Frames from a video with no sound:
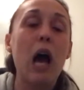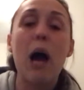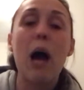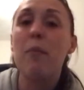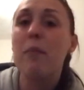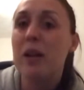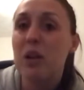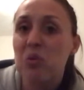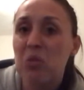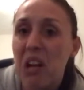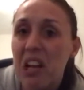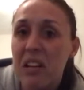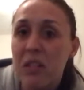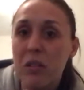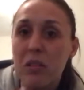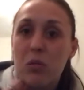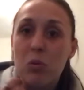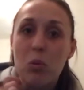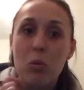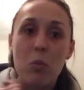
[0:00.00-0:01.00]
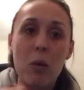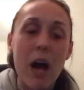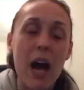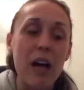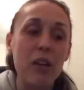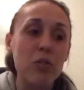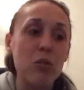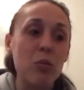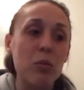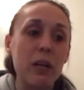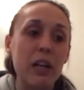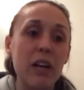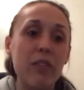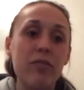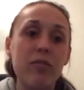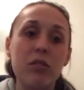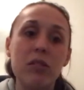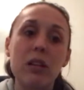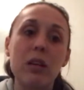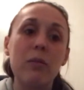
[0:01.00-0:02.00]
a me non ha disturbato perché
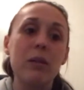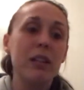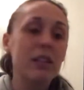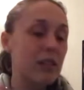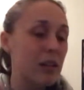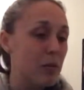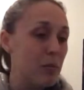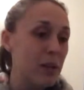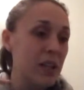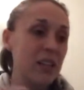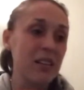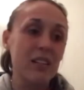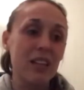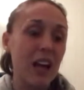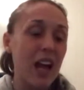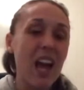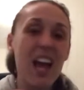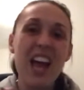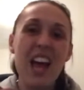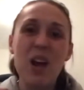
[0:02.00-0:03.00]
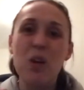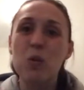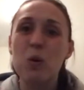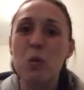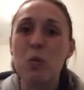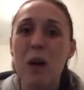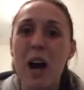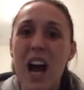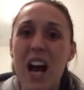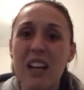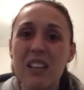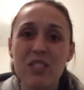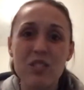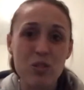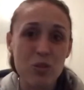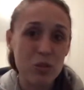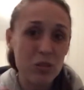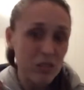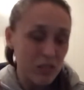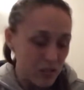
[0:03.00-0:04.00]
fondamentalmente è un
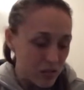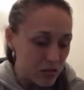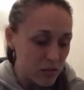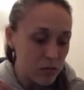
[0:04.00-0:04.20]
romanzo.